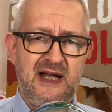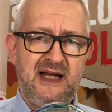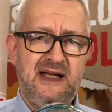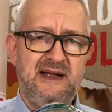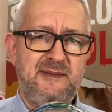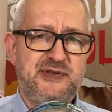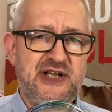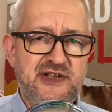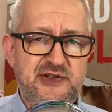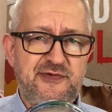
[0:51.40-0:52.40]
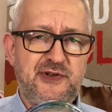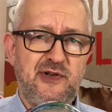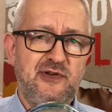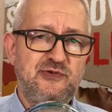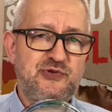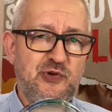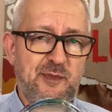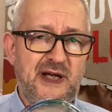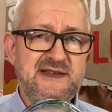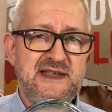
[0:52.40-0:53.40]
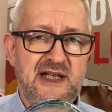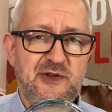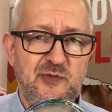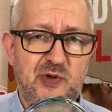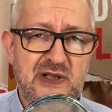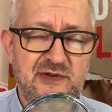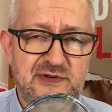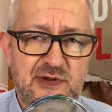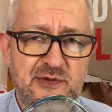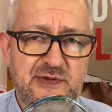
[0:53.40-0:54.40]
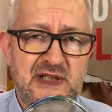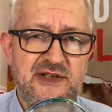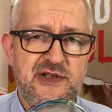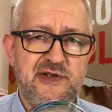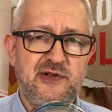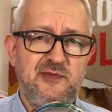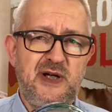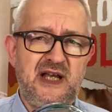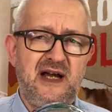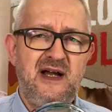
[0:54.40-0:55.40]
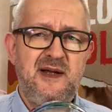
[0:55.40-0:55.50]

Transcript: e, przeciwko uzurpacji, jaką była Konstytucja 3 maja.